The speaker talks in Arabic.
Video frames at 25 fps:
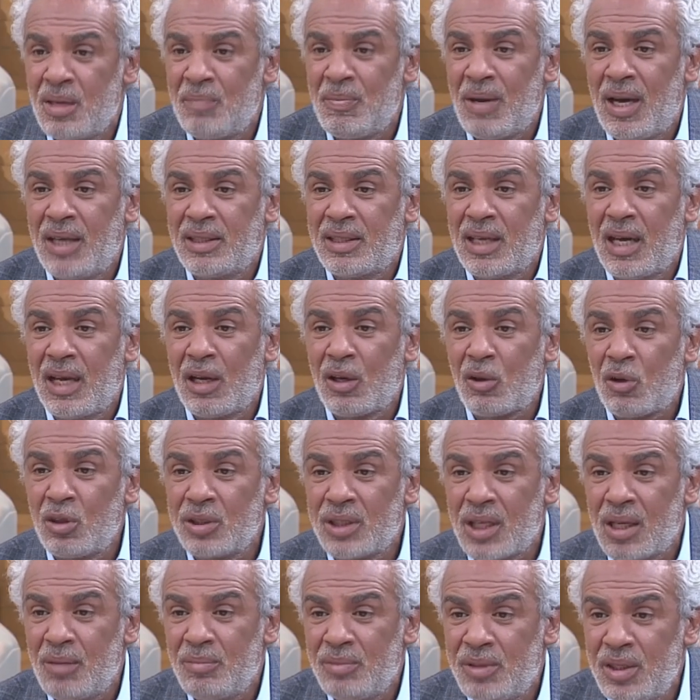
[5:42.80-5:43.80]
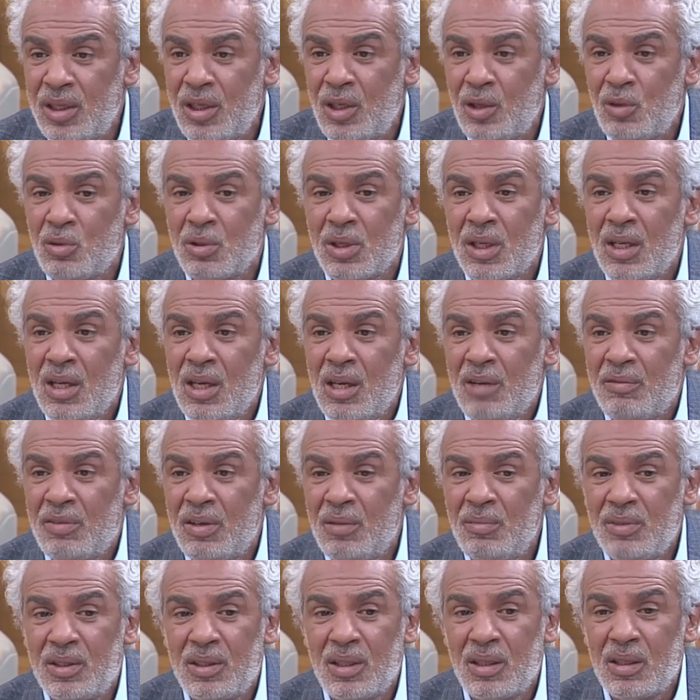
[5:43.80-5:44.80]
معناتها القدره نتاعو
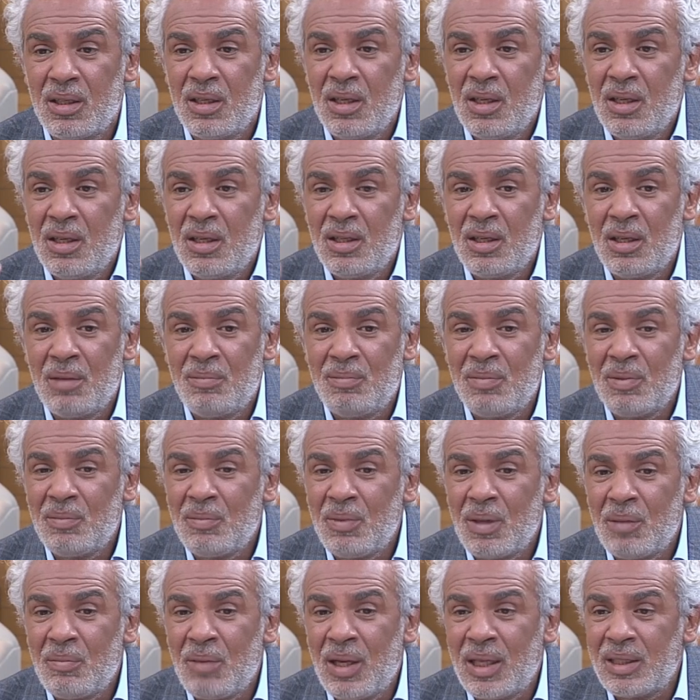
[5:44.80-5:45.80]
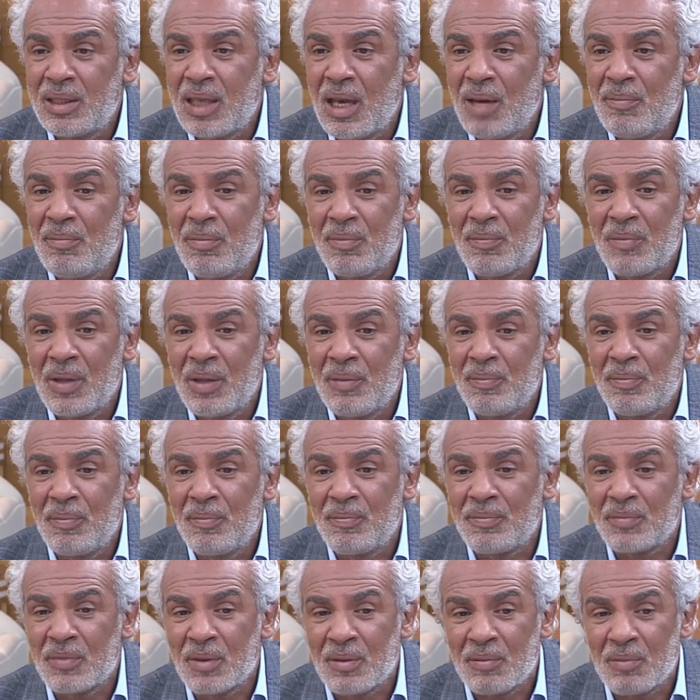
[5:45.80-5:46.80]
فهمت معناتها
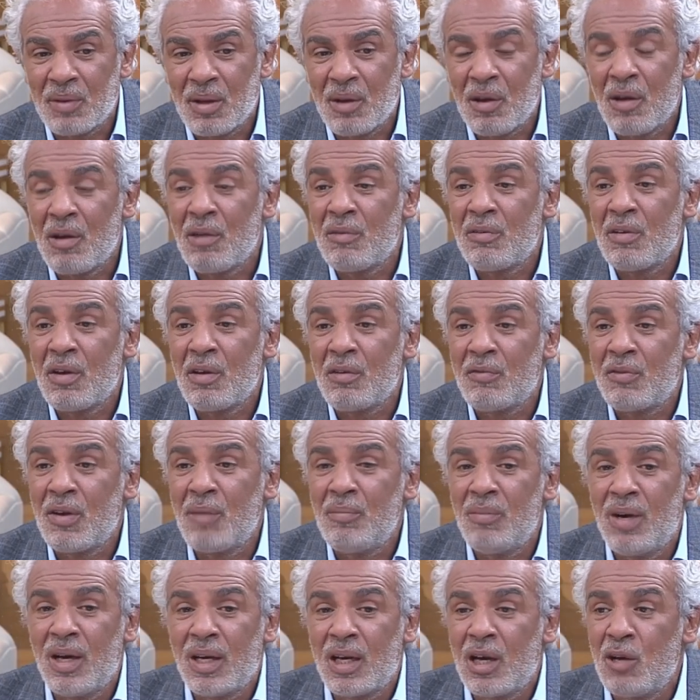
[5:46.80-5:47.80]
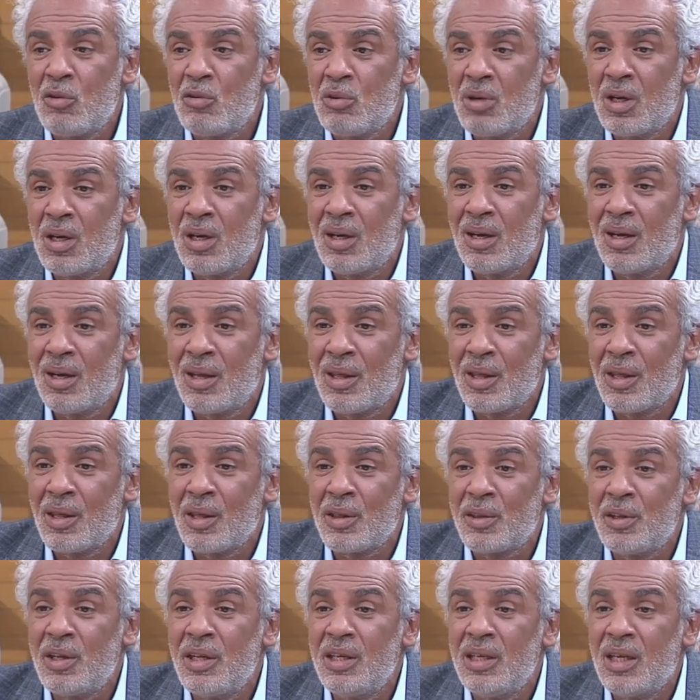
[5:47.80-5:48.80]
فما راهو
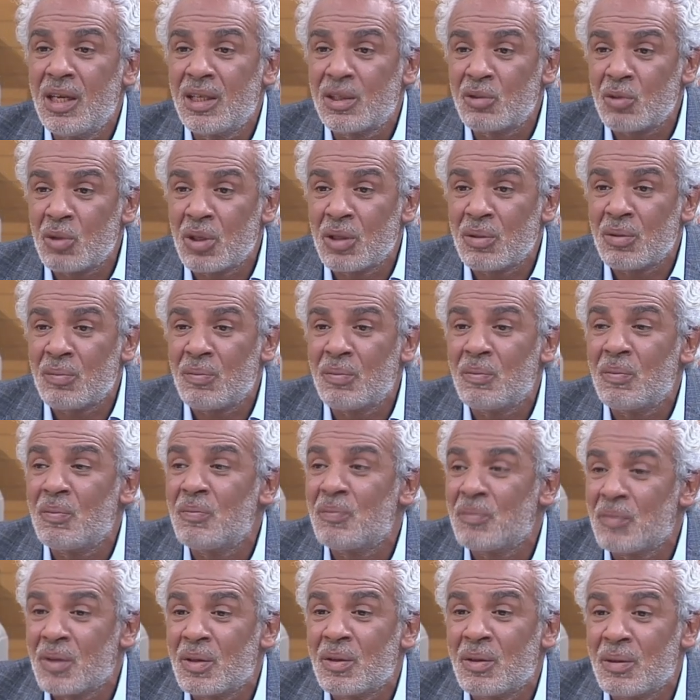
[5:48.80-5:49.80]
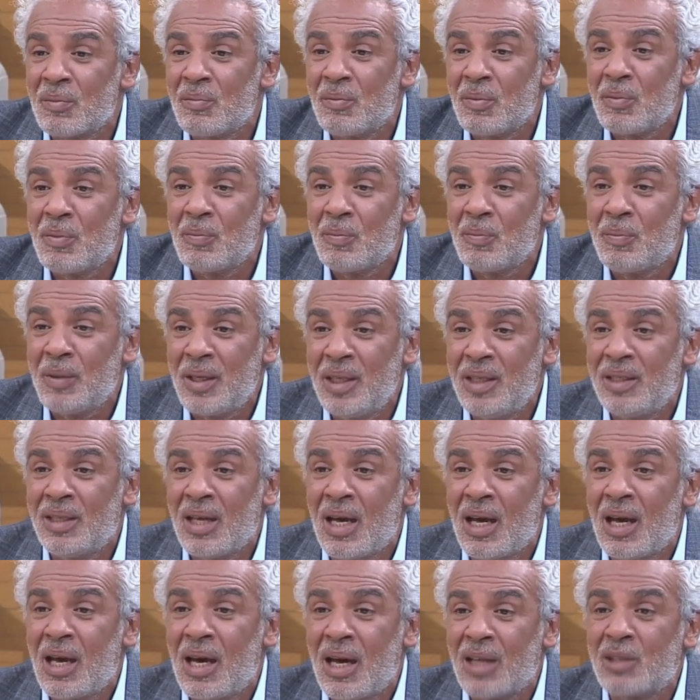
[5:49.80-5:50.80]
ثنيه
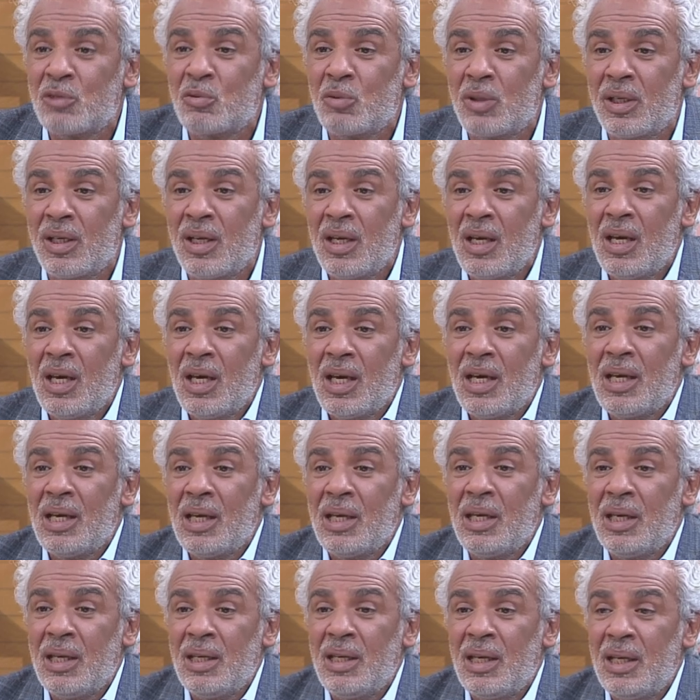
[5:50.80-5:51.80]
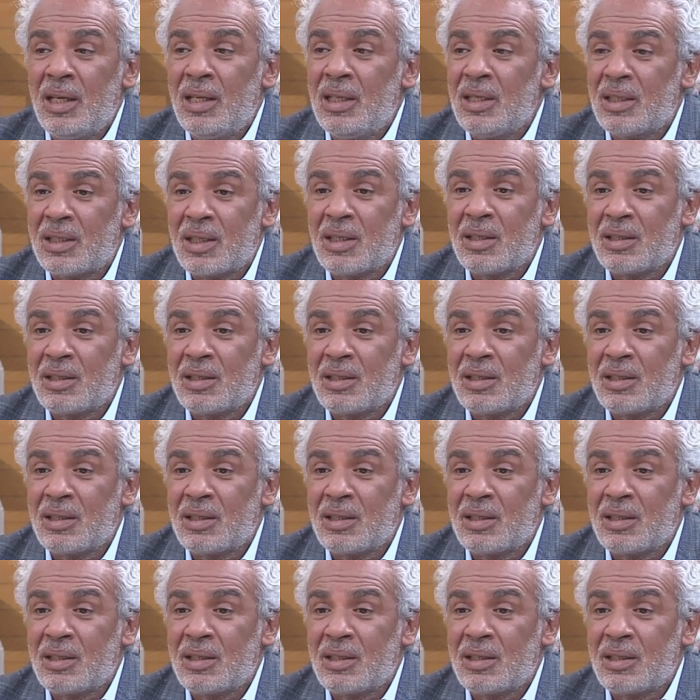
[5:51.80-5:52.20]
بعيده اطول آه، آه، اللي